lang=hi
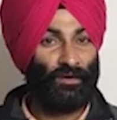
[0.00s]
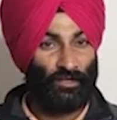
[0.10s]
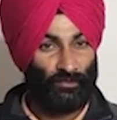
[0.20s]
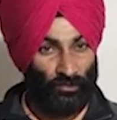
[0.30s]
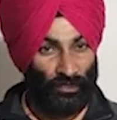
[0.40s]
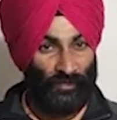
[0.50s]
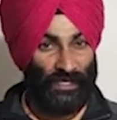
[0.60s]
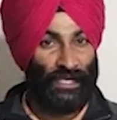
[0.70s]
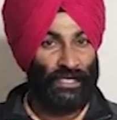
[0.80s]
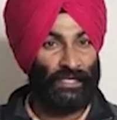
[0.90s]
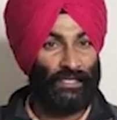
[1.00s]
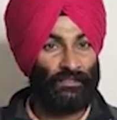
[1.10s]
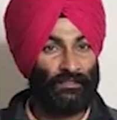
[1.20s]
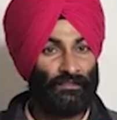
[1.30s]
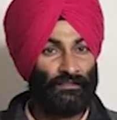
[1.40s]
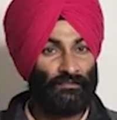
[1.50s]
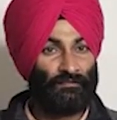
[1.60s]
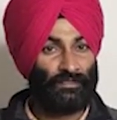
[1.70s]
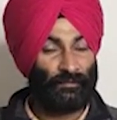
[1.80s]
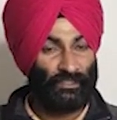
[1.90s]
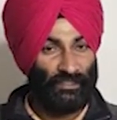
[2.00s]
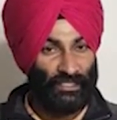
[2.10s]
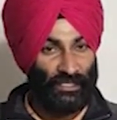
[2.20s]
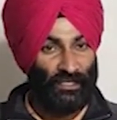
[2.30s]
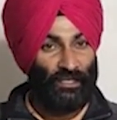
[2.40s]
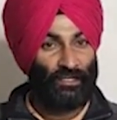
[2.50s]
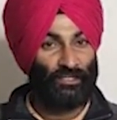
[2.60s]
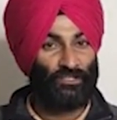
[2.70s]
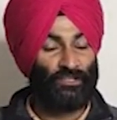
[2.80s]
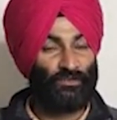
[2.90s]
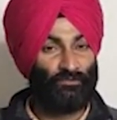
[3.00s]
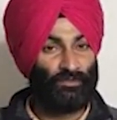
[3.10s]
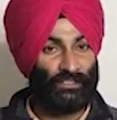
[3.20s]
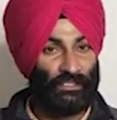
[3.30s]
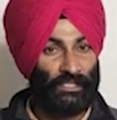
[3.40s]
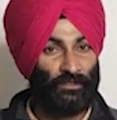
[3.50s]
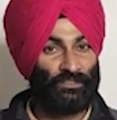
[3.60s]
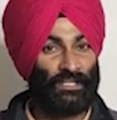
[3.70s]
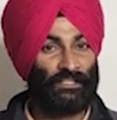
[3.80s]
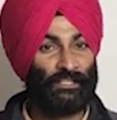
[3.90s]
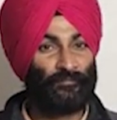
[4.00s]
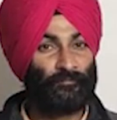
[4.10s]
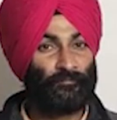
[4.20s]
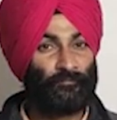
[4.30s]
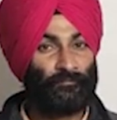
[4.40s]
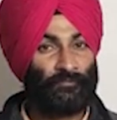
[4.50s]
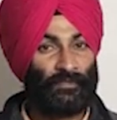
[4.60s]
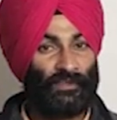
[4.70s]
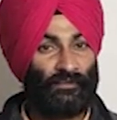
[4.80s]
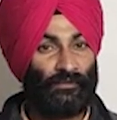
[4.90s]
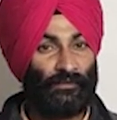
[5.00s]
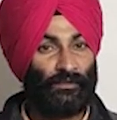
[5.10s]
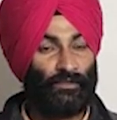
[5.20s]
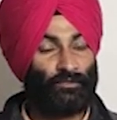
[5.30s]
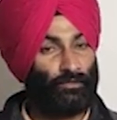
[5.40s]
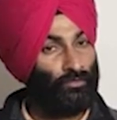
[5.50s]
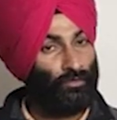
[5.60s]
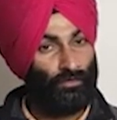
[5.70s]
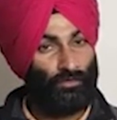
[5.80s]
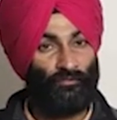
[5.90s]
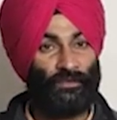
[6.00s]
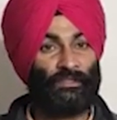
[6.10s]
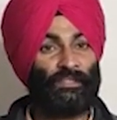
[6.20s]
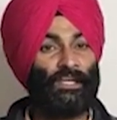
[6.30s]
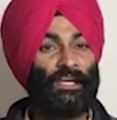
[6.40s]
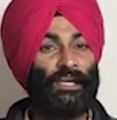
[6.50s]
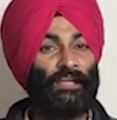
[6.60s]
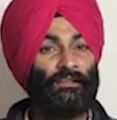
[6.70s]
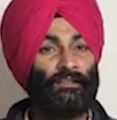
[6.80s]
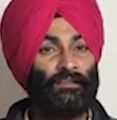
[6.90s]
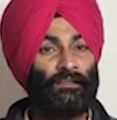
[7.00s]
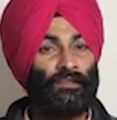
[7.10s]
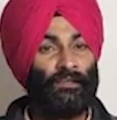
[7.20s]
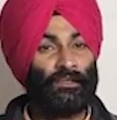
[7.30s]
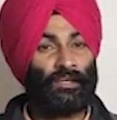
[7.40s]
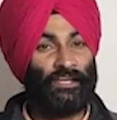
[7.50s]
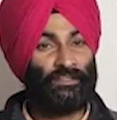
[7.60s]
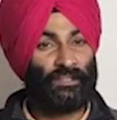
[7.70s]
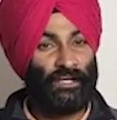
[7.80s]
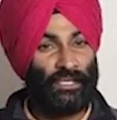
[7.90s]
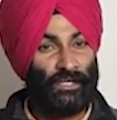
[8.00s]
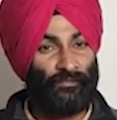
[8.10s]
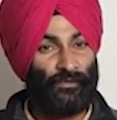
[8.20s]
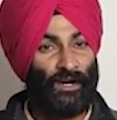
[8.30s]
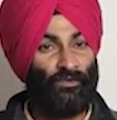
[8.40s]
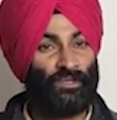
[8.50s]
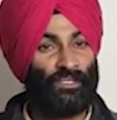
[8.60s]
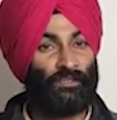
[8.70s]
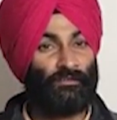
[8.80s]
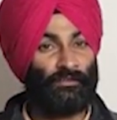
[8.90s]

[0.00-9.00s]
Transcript: और आंदोलन में रहेंगे जब तक ये कृषि कानून रद्द नहीं हो जाते तो लोगों को विनती है कि इस तरह की अफवाहों की